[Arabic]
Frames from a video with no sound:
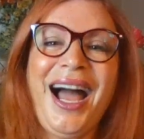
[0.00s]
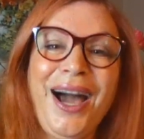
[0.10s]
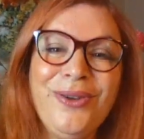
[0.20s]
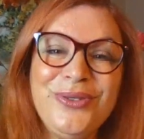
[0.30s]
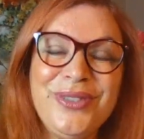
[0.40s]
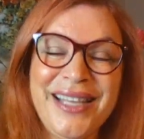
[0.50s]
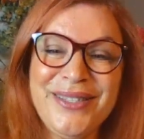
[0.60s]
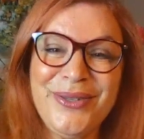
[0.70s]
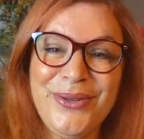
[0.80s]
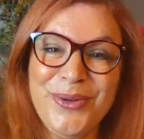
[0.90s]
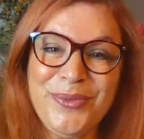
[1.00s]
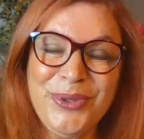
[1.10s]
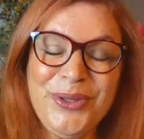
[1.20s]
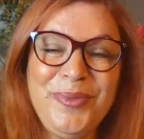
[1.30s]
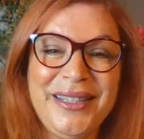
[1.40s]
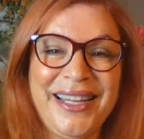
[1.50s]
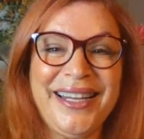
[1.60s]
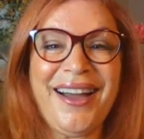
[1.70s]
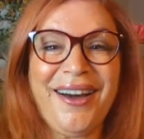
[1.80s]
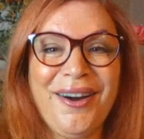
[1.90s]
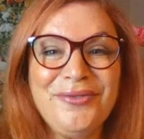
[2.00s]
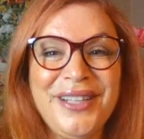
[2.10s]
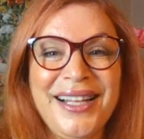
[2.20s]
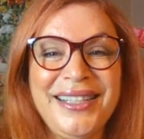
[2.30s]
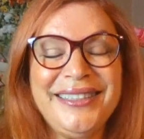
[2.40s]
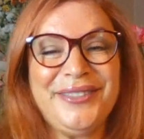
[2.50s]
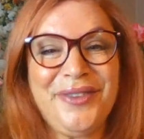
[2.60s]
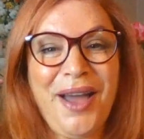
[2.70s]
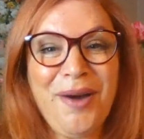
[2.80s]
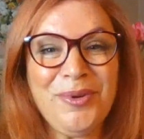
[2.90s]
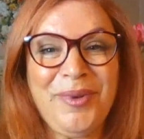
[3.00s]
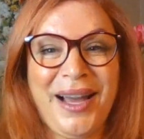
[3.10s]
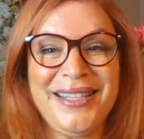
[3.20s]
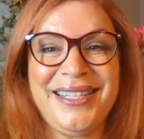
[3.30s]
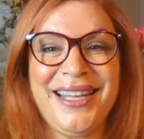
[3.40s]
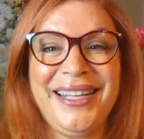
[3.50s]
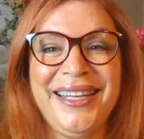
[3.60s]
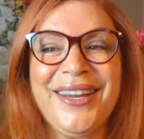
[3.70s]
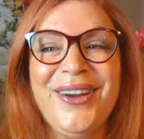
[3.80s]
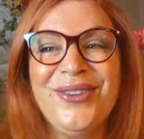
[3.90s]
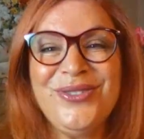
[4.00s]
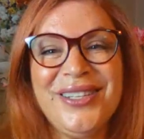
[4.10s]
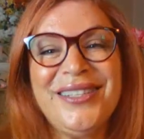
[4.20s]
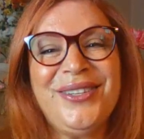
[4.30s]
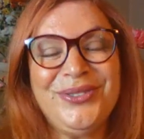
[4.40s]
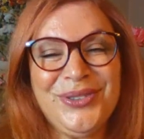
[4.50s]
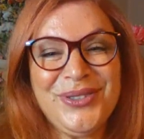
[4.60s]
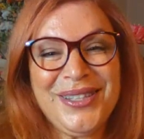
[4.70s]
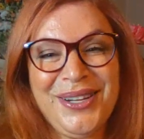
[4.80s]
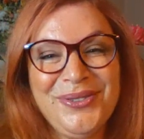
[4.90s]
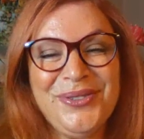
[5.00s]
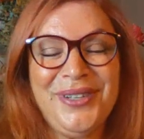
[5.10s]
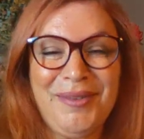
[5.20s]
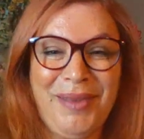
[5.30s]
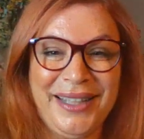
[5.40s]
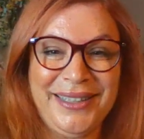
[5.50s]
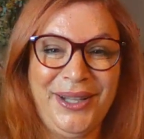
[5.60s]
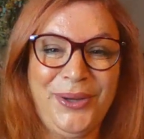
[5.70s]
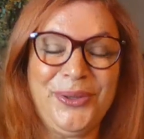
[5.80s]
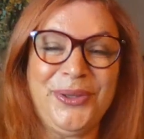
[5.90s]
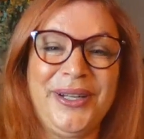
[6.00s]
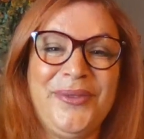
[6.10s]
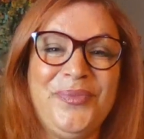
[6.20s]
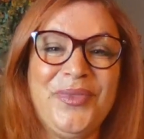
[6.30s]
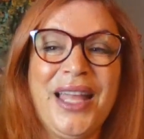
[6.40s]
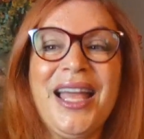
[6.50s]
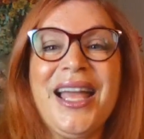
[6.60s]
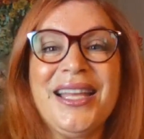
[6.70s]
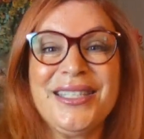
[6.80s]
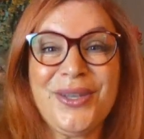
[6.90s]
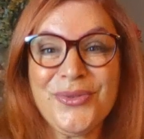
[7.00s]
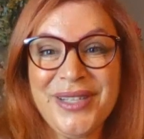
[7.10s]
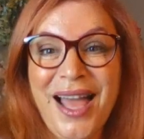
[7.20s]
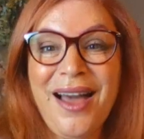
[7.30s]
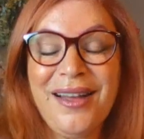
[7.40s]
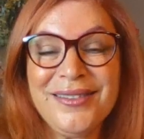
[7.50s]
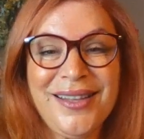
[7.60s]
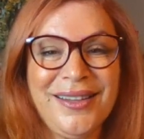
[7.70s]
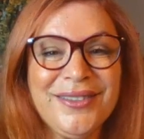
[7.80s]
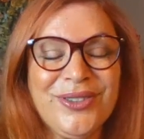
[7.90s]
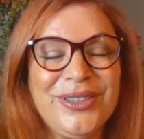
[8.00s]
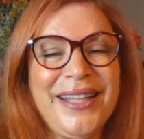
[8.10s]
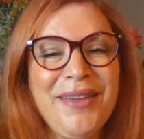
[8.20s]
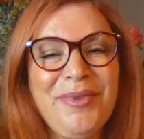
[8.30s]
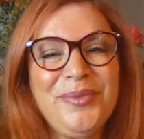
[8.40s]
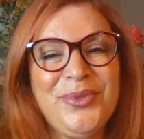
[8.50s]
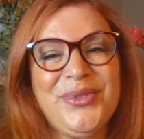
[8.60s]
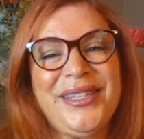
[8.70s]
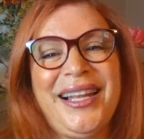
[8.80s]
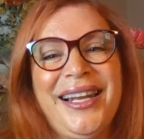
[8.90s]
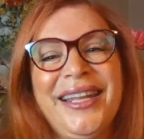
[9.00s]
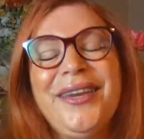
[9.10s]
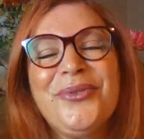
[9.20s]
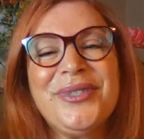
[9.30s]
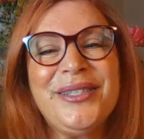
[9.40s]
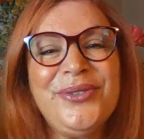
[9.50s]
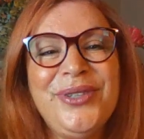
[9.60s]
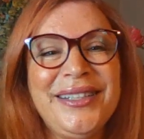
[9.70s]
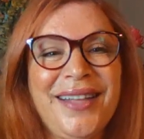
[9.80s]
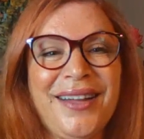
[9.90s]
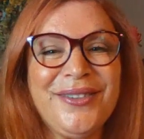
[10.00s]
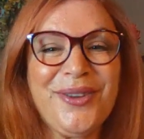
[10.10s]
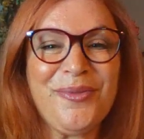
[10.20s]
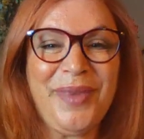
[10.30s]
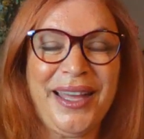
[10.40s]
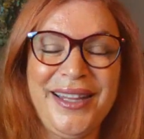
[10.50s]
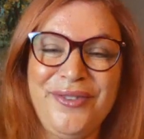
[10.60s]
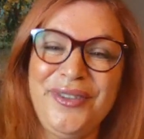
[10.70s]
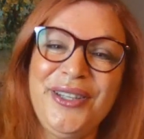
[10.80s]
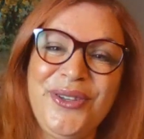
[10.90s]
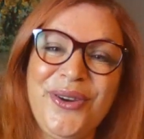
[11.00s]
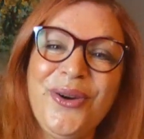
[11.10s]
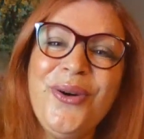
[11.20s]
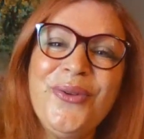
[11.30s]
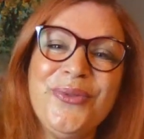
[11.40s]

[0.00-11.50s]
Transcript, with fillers: حاولوا تيسروا الأمور بطريقة أفضل تتفاهموا مع الشريك وتقدروا توصلوا لبعض الحلول جوزاء طاقتكم دايما بتوصل لي وصلوا لي طاقتكم بهذا الفيديو